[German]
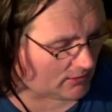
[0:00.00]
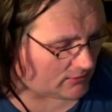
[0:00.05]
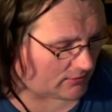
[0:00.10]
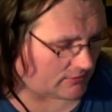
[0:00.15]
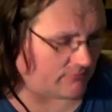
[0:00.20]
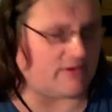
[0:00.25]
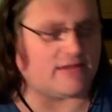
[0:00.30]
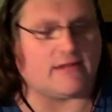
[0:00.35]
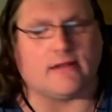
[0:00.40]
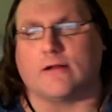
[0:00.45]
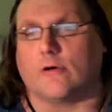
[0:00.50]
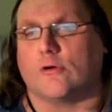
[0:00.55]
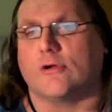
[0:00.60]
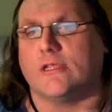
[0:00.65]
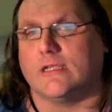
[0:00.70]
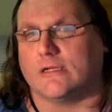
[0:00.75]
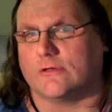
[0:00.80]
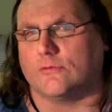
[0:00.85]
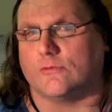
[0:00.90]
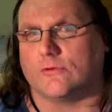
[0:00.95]
Das werde ich dann halt auch
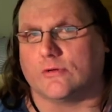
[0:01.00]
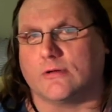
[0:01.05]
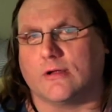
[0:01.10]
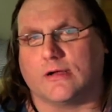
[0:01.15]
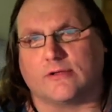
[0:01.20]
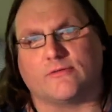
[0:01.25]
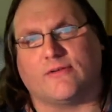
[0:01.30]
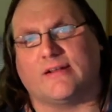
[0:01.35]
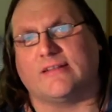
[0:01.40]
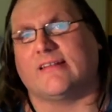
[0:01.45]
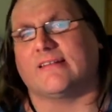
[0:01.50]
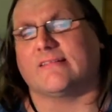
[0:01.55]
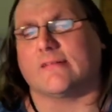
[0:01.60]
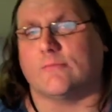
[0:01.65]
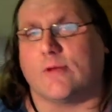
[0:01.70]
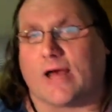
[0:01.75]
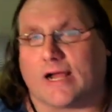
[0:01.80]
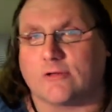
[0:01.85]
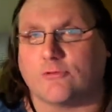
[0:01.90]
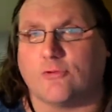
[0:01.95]
hier tun. Also wenn es jetzt
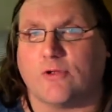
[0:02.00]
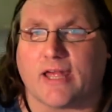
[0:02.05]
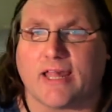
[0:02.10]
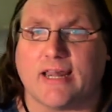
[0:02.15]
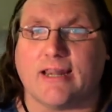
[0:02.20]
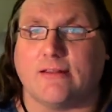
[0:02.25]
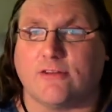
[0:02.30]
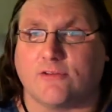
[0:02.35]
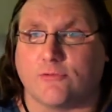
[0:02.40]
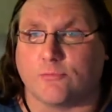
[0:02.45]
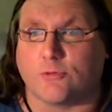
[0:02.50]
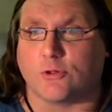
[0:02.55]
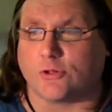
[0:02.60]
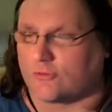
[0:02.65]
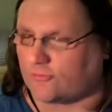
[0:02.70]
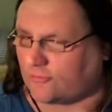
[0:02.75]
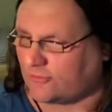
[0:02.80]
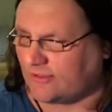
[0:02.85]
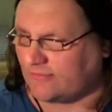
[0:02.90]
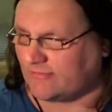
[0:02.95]
aktuell zum,
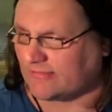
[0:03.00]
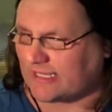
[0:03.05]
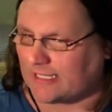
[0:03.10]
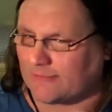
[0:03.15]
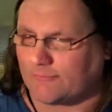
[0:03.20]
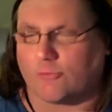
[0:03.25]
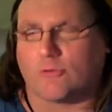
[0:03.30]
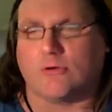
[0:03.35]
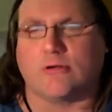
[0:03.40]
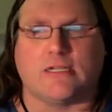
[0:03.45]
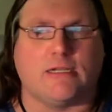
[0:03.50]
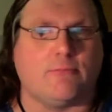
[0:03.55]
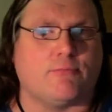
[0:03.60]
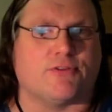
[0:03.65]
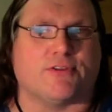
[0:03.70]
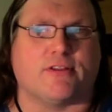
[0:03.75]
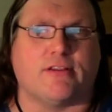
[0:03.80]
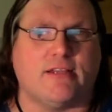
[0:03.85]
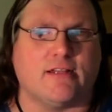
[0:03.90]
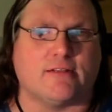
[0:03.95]
zu diesem Zeitpunkt gibt
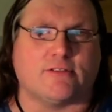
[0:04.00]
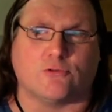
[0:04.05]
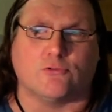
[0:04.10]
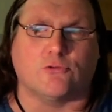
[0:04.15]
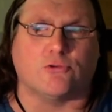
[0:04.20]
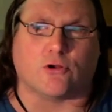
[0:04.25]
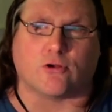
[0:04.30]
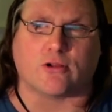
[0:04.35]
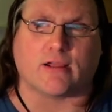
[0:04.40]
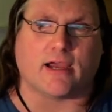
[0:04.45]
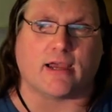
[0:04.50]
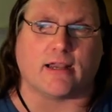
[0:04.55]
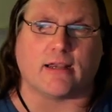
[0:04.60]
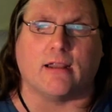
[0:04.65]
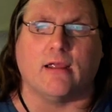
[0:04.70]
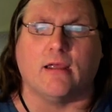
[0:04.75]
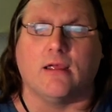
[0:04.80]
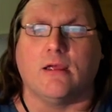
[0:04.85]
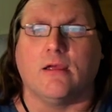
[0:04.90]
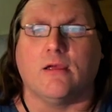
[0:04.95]
es hierzu noch
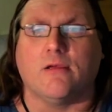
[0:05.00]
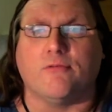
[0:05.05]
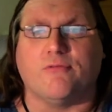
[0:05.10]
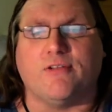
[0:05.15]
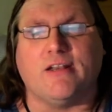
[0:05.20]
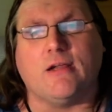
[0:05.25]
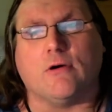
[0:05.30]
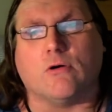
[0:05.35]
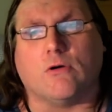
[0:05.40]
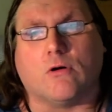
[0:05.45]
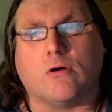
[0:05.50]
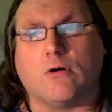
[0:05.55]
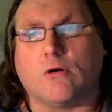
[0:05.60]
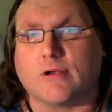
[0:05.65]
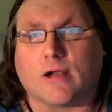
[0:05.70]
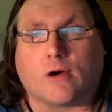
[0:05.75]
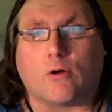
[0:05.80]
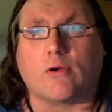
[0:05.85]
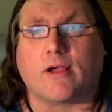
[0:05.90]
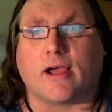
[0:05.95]
kein Video
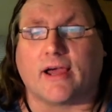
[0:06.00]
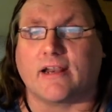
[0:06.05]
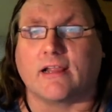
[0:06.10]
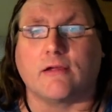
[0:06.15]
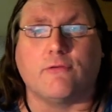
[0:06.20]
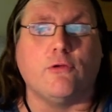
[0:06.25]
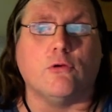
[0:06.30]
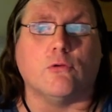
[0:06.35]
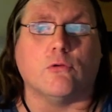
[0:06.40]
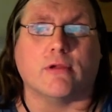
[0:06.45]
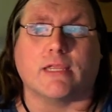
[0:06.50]
und auch kein Review.